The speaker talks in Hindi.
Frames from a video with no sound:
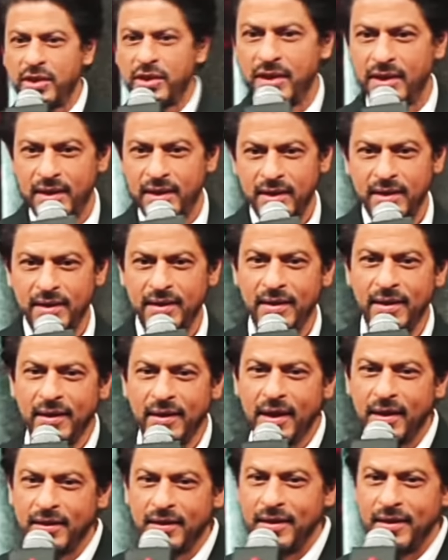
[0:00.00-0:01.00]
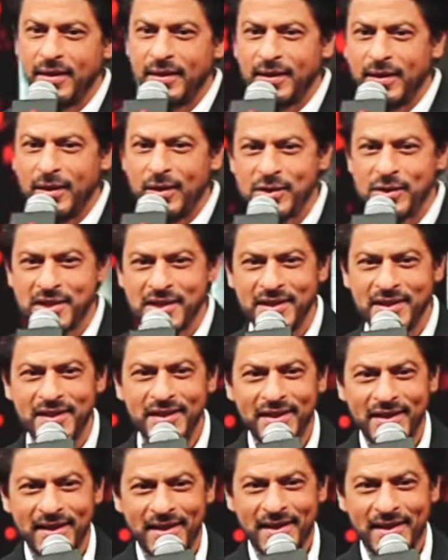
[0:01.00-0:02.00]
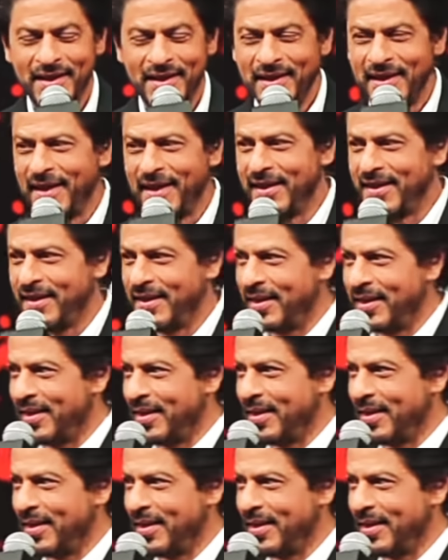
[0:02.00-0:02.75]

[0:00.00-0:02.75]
भी जाना जाता है जी हाँ इंडस्ट्री के